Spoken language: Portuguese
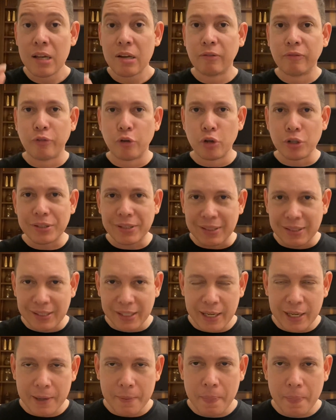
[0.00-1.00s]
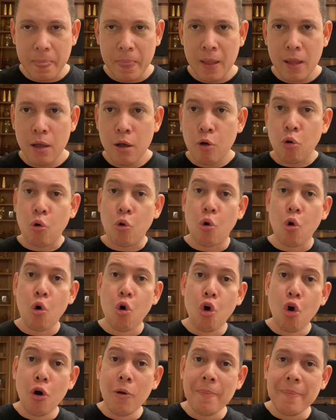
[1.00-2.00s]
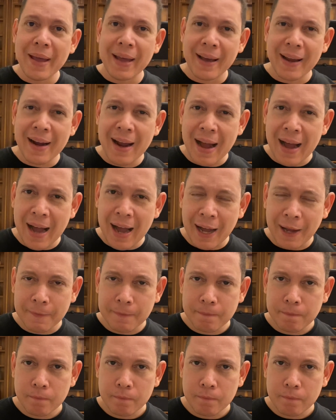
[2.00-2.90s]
você comerá